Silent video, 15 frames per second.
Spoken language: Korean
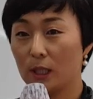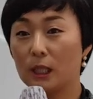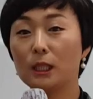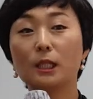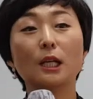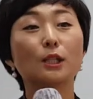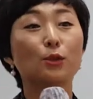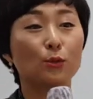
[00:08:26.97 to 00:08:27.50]

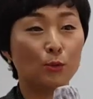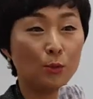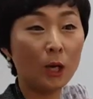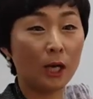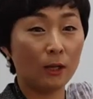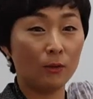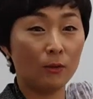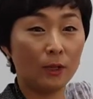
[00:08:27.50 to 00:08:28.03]
그게
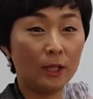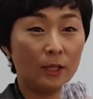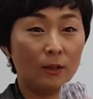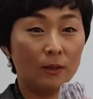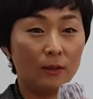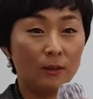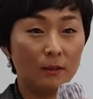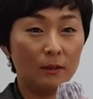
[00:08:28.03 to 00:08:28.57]
중요한
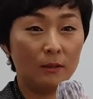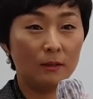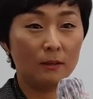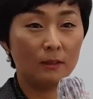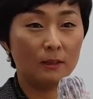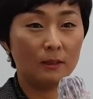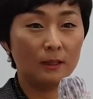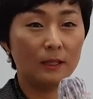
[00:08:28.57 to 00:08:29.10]
거예요.
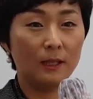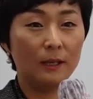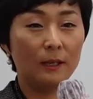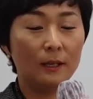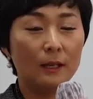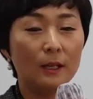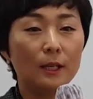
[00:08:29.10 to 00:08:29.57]
네.